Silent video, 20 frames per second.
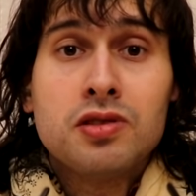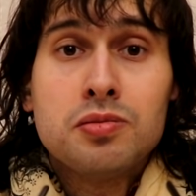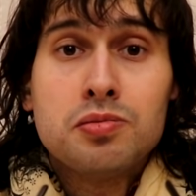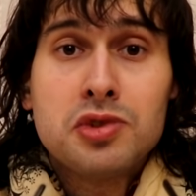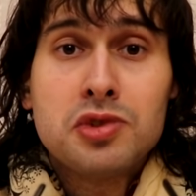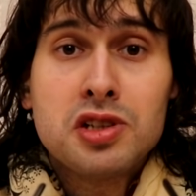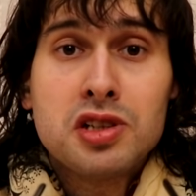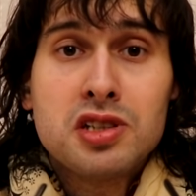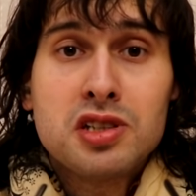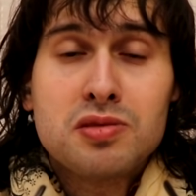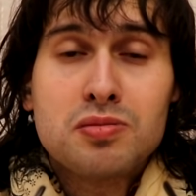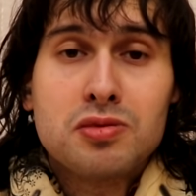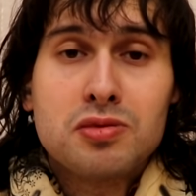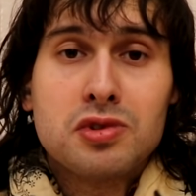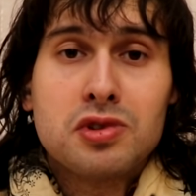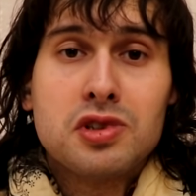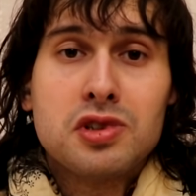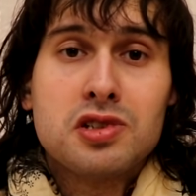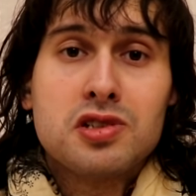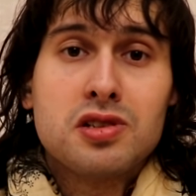вампиризм,
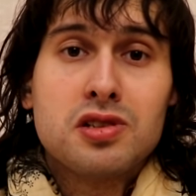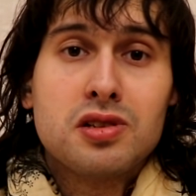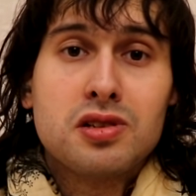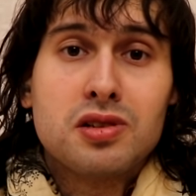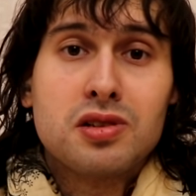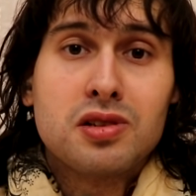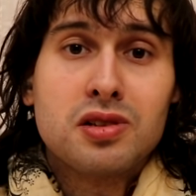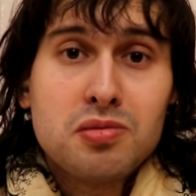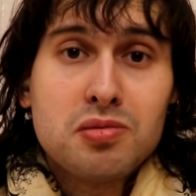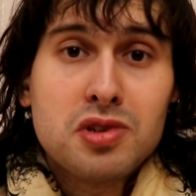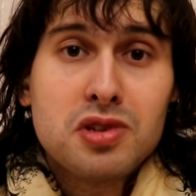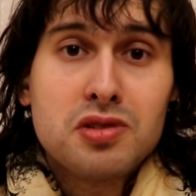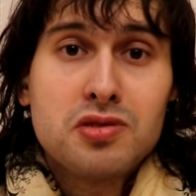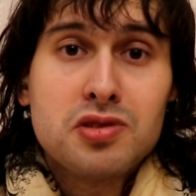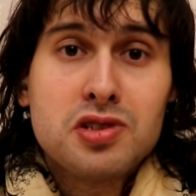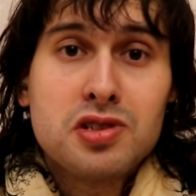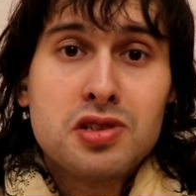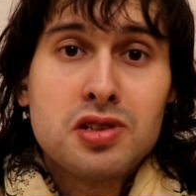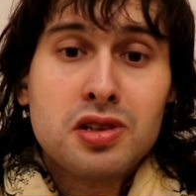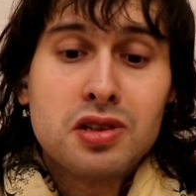если
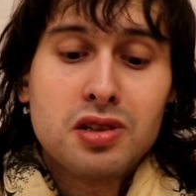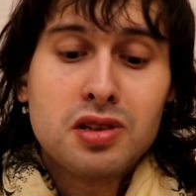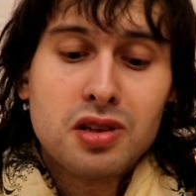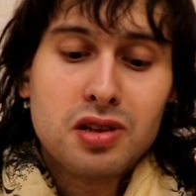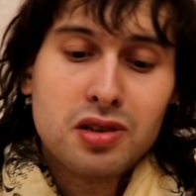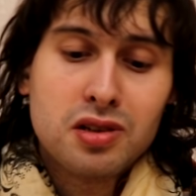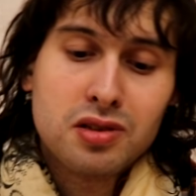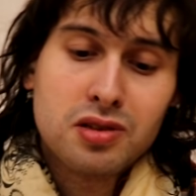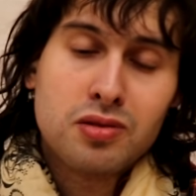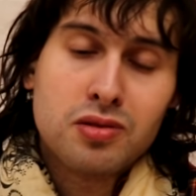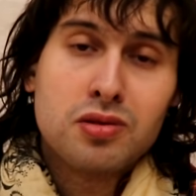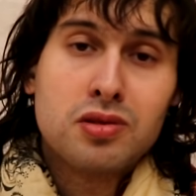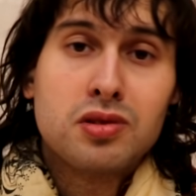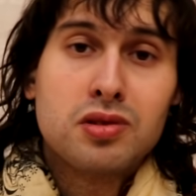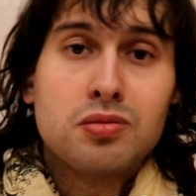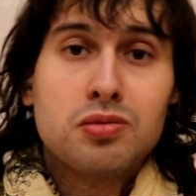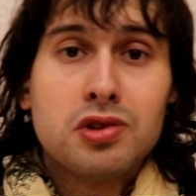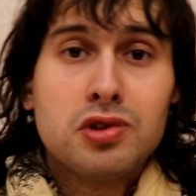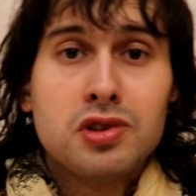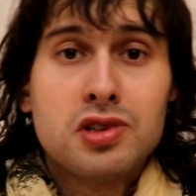перевести это в такой на
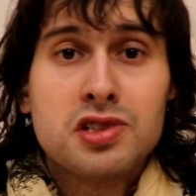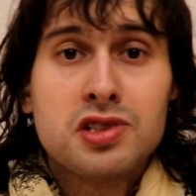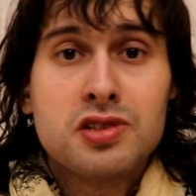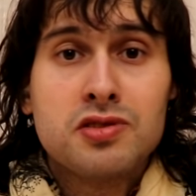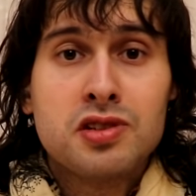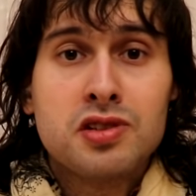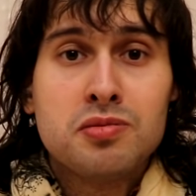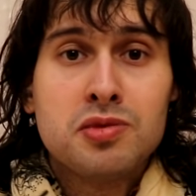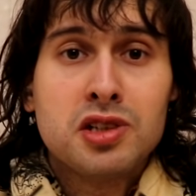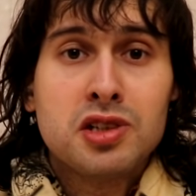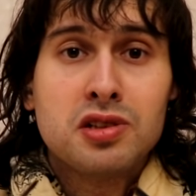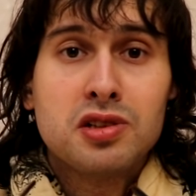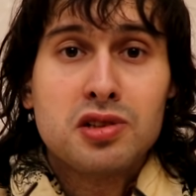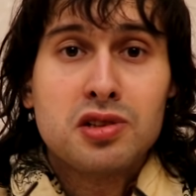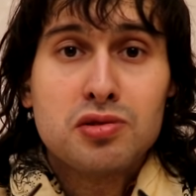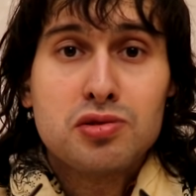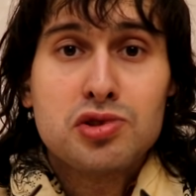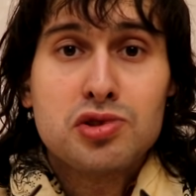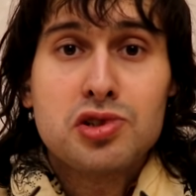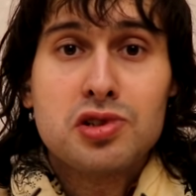более современный
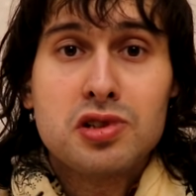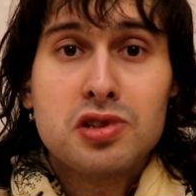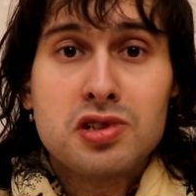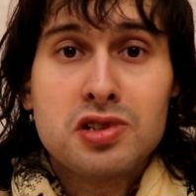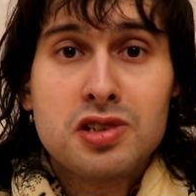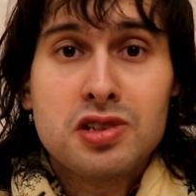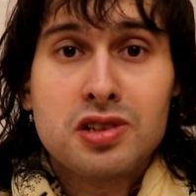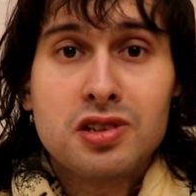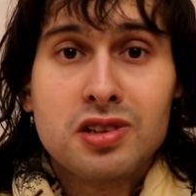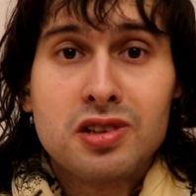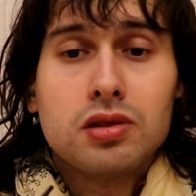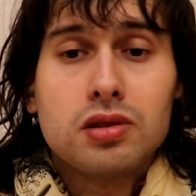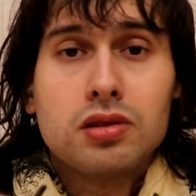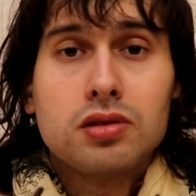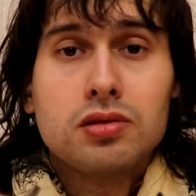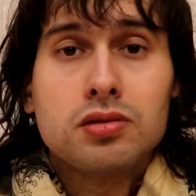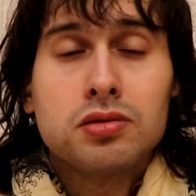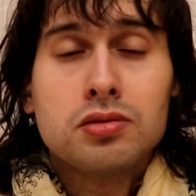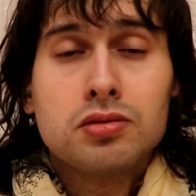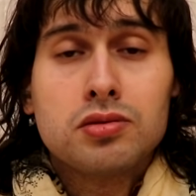научный язык.
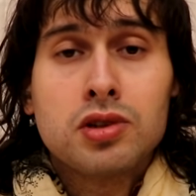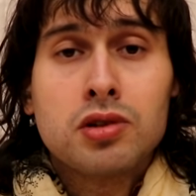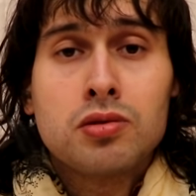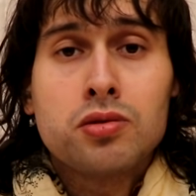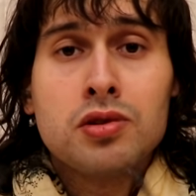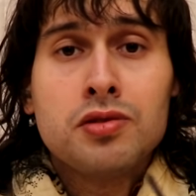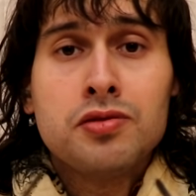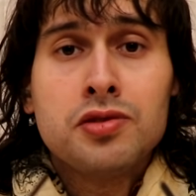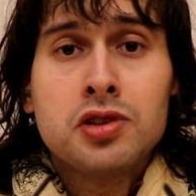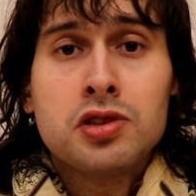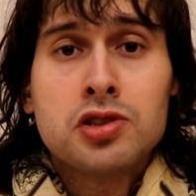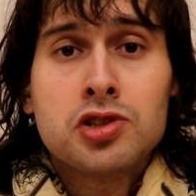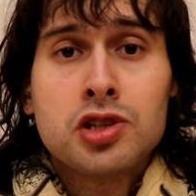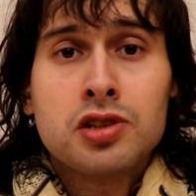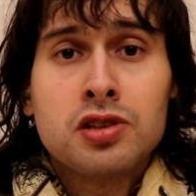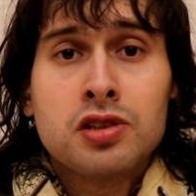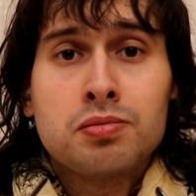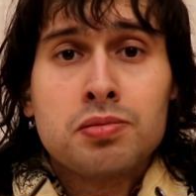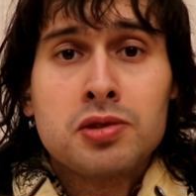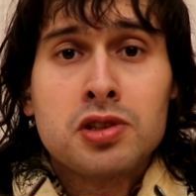Ну, такой вид
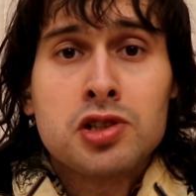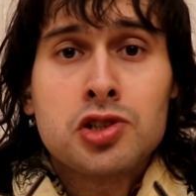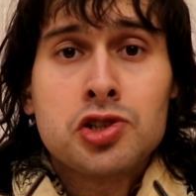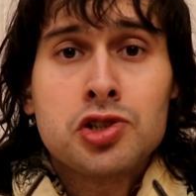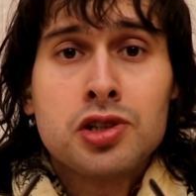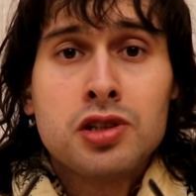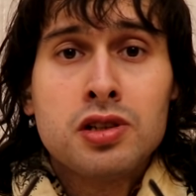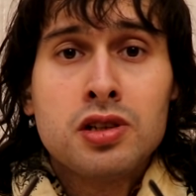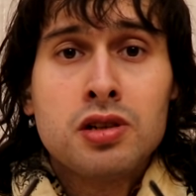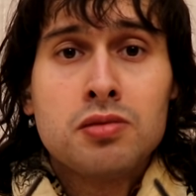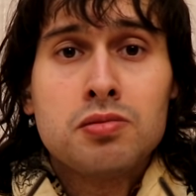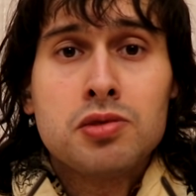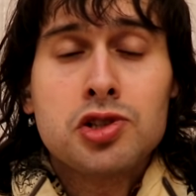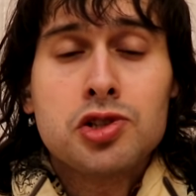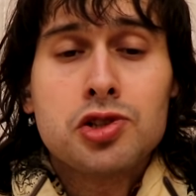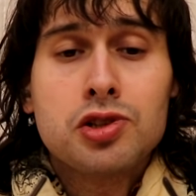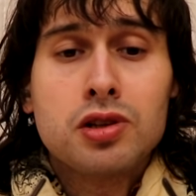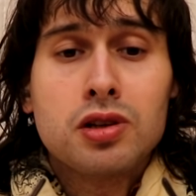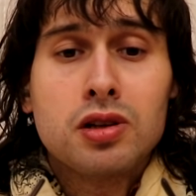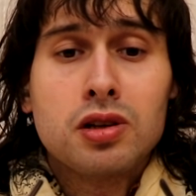жертвоприношения
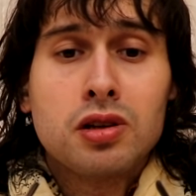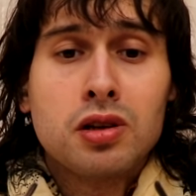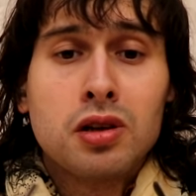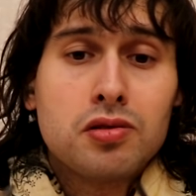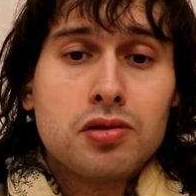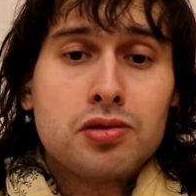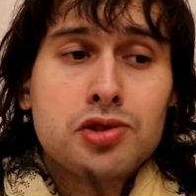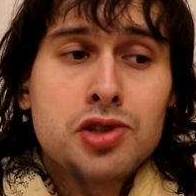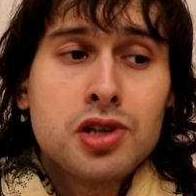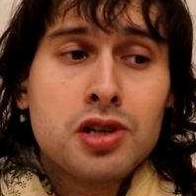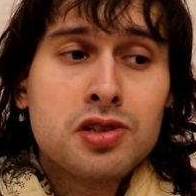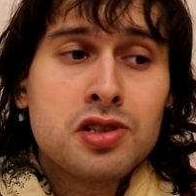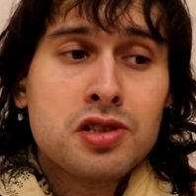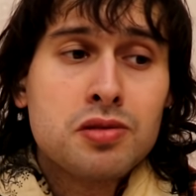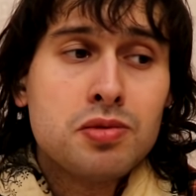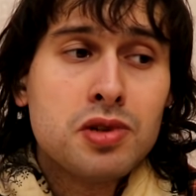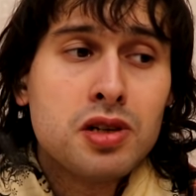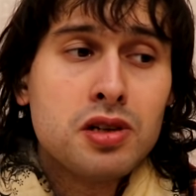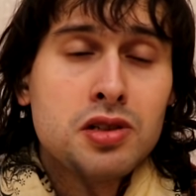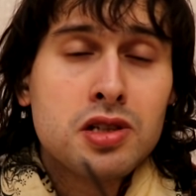обычно включал в
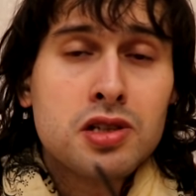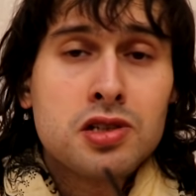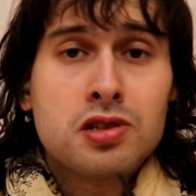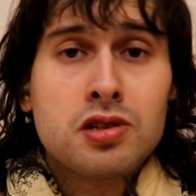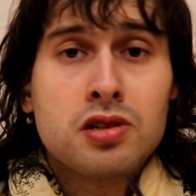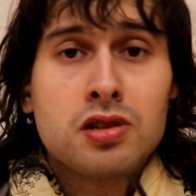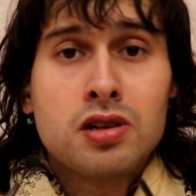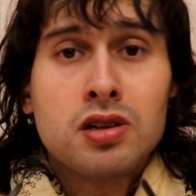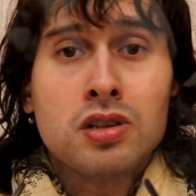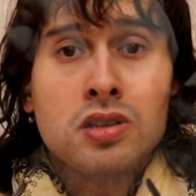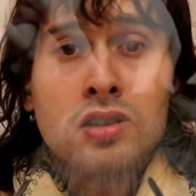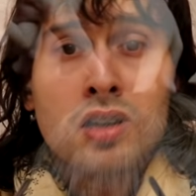себя несколько